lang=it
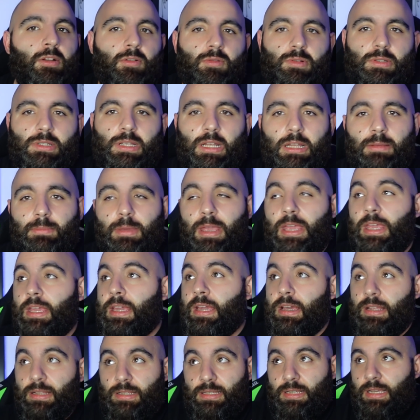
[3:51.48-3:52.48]
con Sale
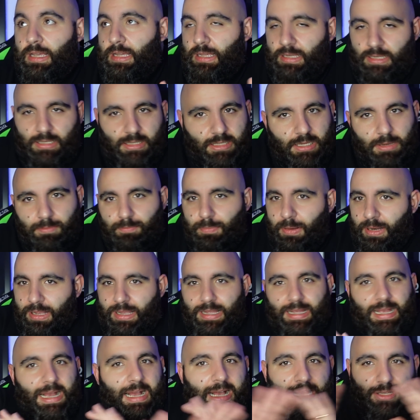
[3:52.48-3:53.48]
Makers che se
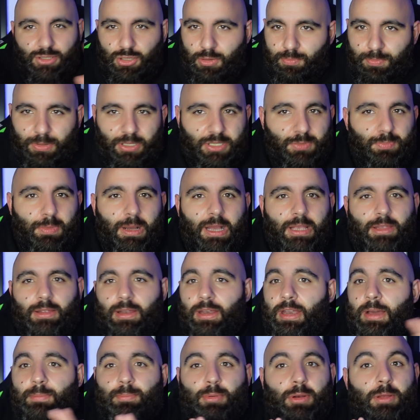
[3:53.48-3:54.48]
per caso e per sbaglio
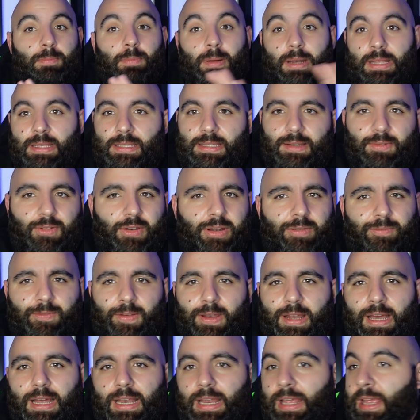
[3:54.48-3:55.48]
il Napoli pareggiava nel
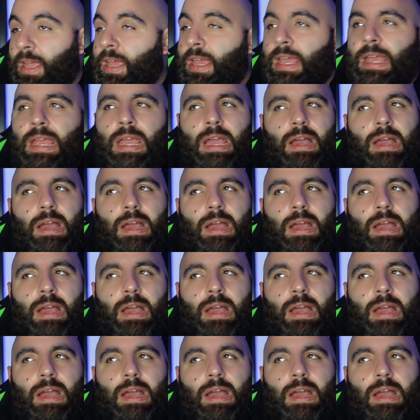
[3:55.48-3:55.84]
finale